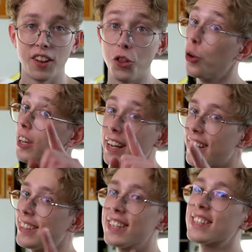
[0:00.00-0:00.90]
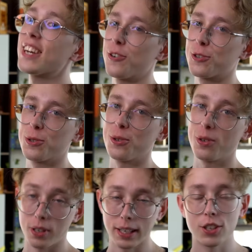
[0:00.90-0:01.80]
Но я не отрицаю,
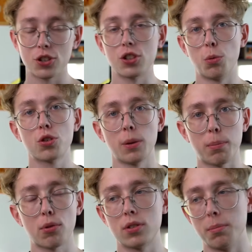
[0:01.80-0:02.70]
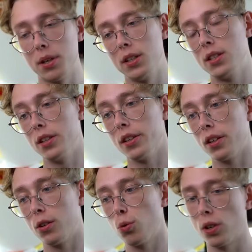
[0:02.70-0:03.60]
что, конечно же, можно просто прийти
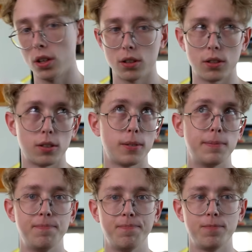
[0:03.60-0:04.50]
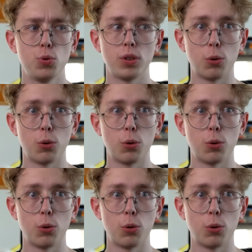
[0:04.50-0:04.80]
на игру как, э, ну, на